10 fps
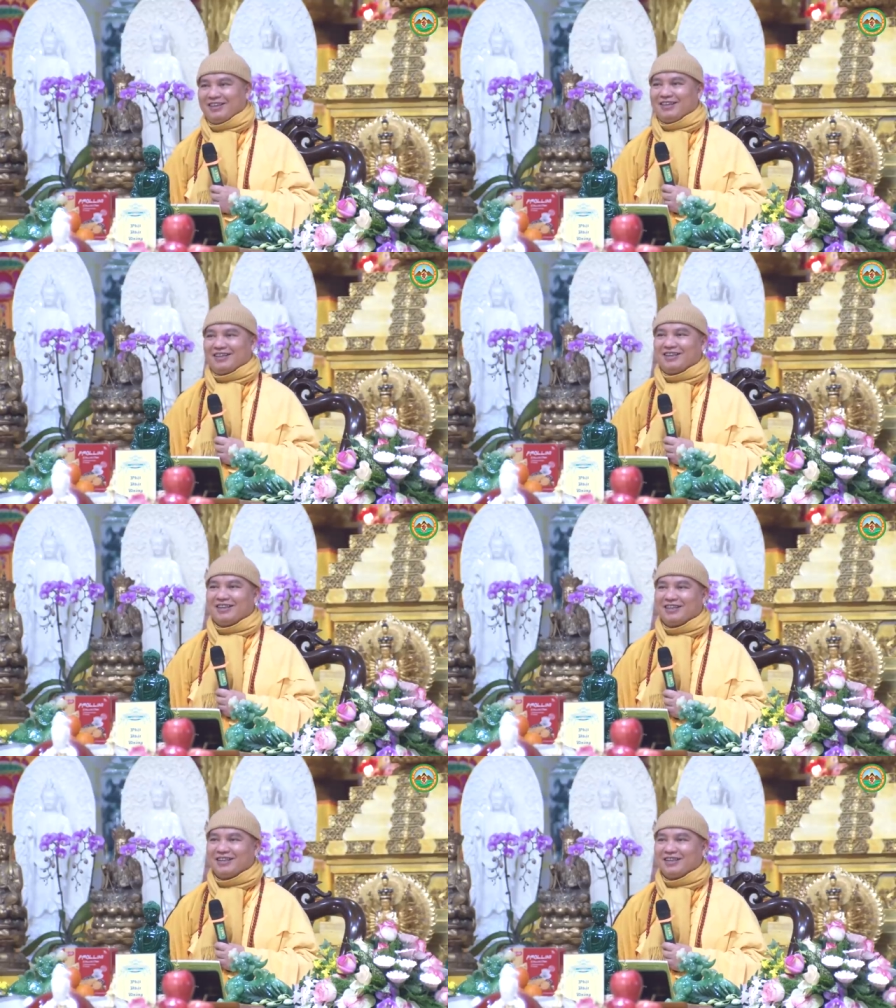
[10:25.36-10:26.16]
à,
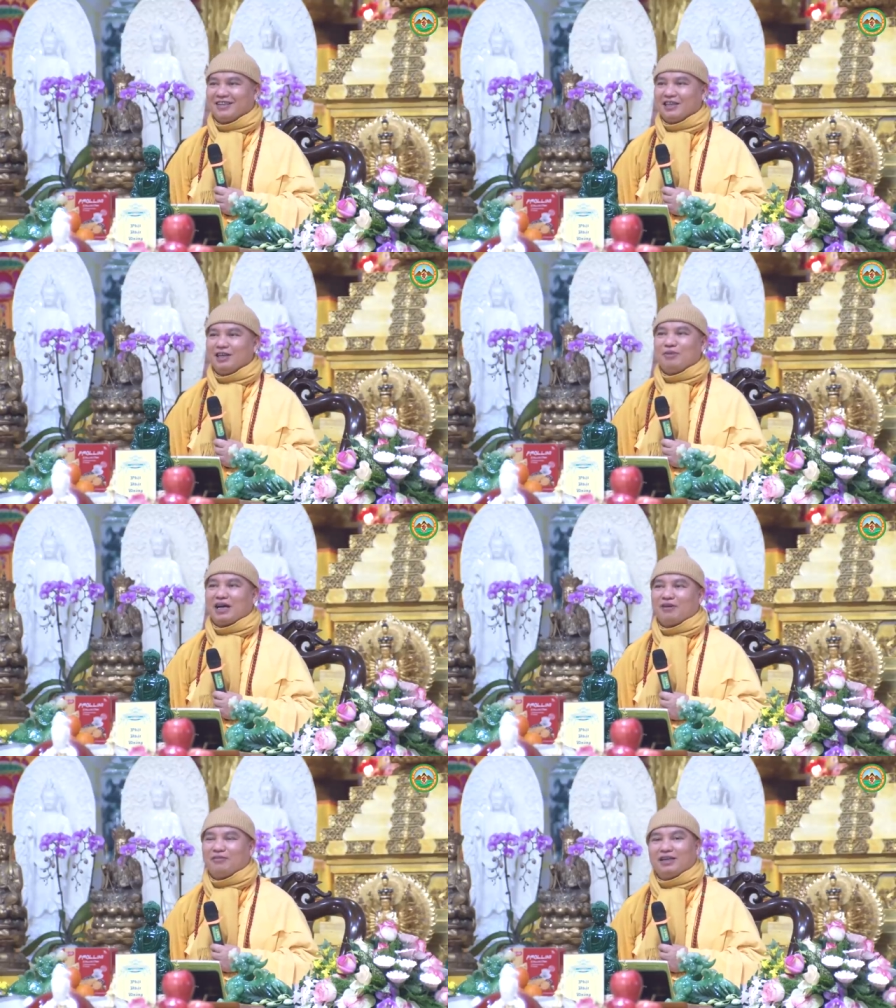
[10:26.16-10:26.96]
nhưng
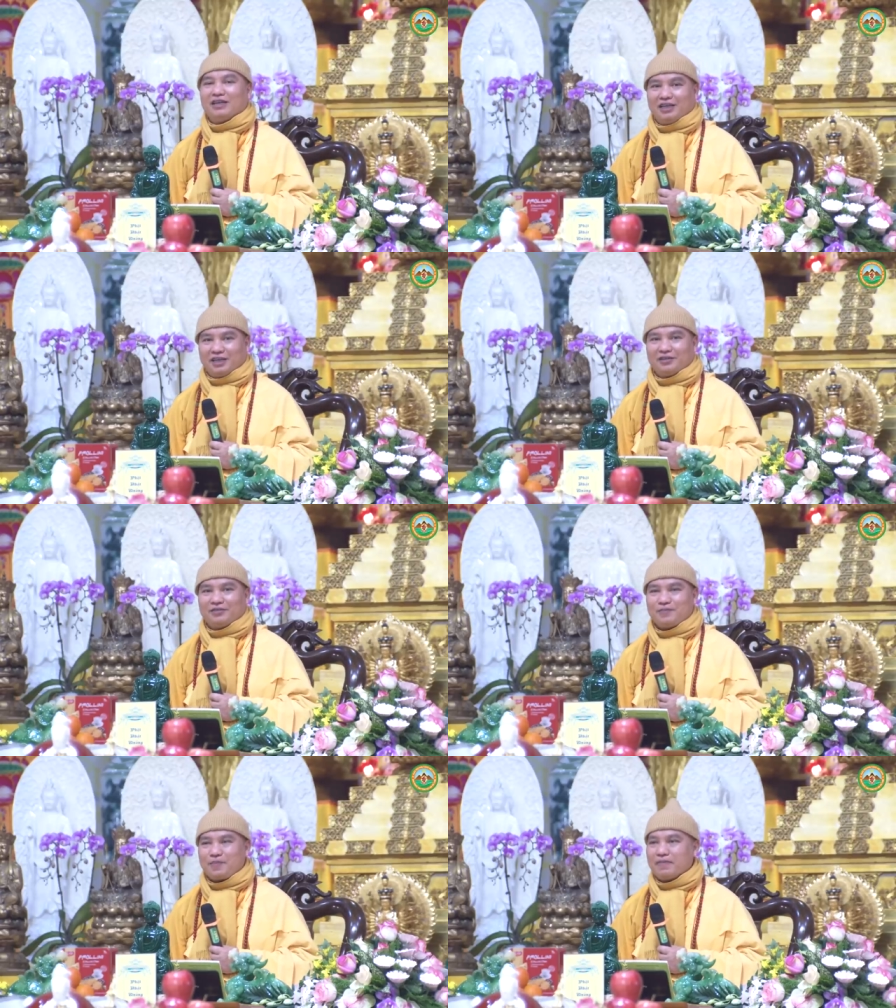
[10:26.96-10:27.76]
mà vẫn gì
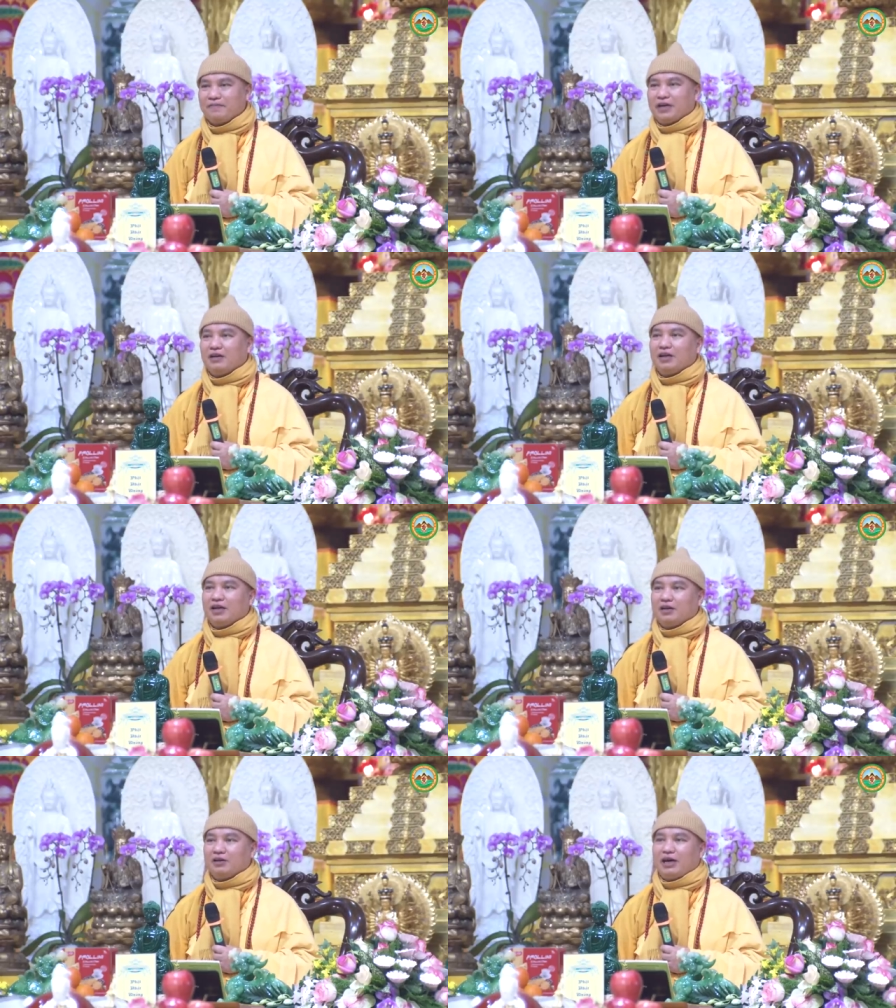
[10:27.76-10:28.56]
vẫn
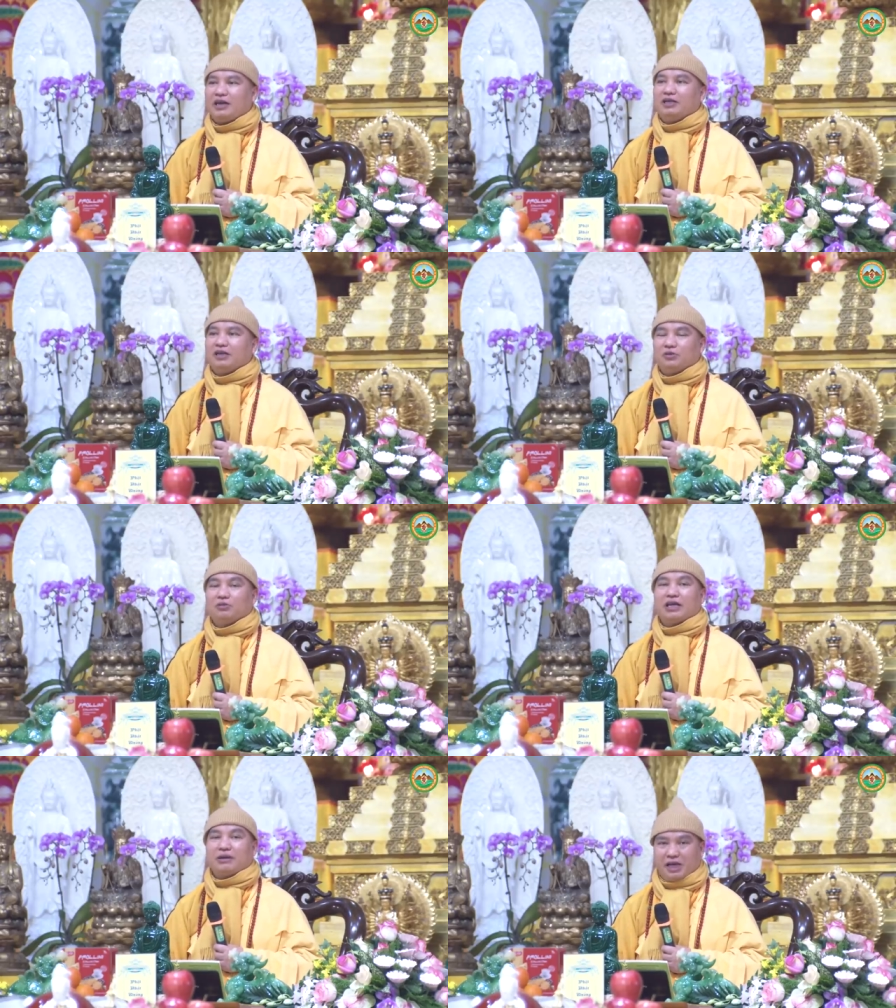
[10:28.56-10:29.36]
ờ, nói để cho
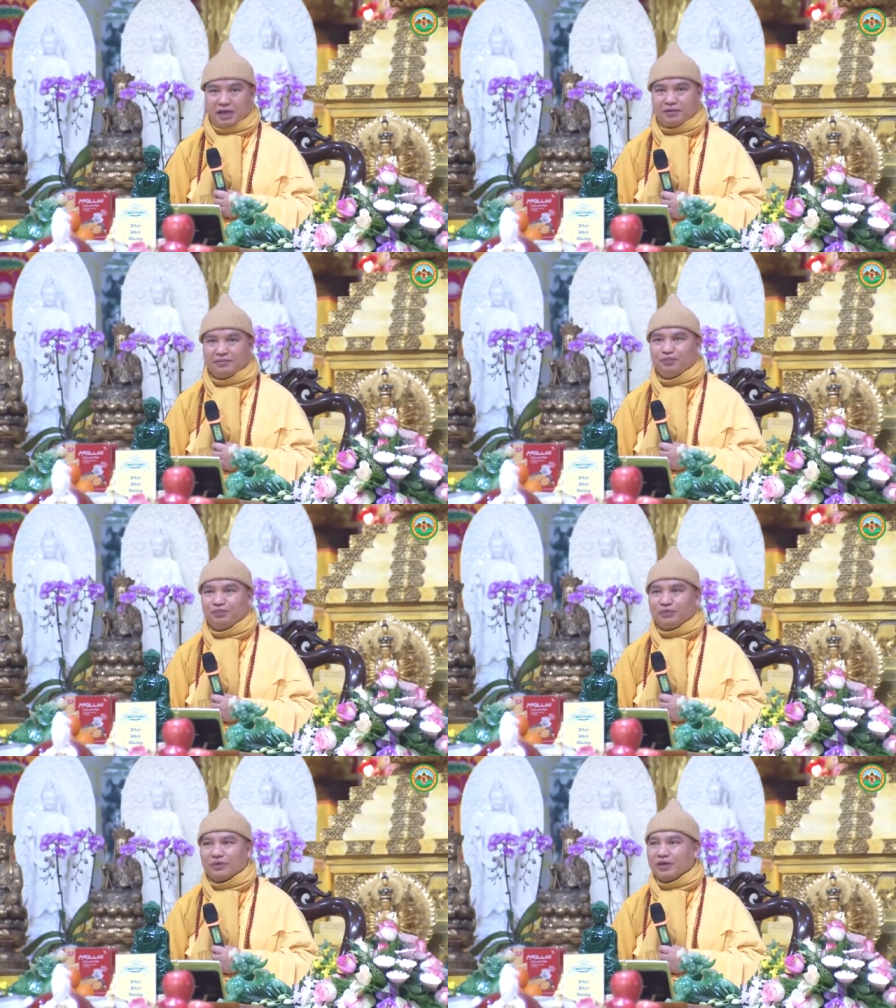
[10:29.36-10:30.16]
chúng ta biết
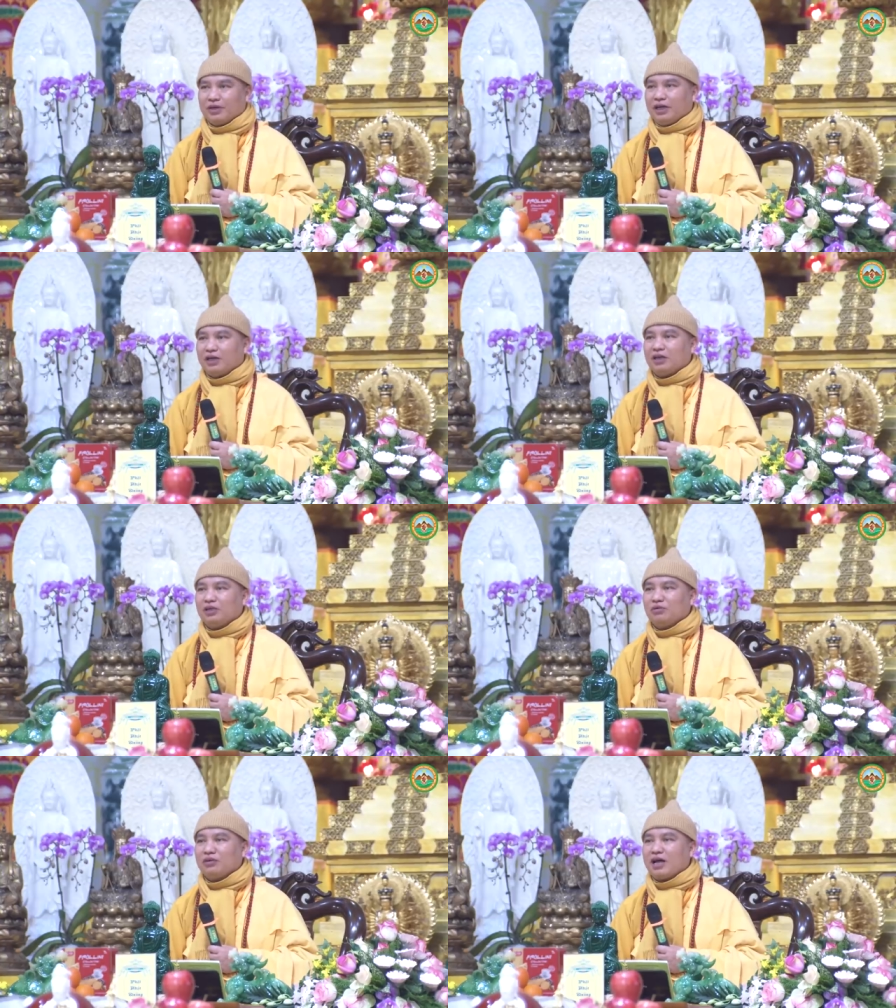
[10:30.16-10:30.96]
để cho
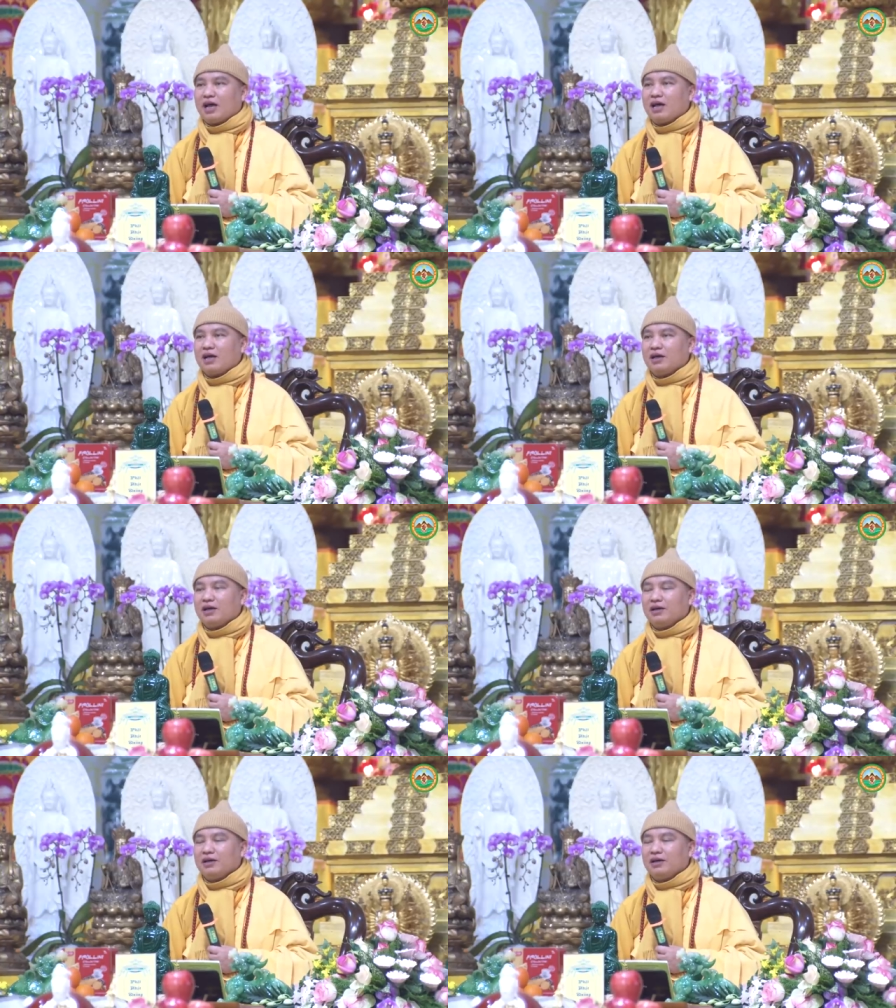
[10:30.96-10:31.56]
chúng ta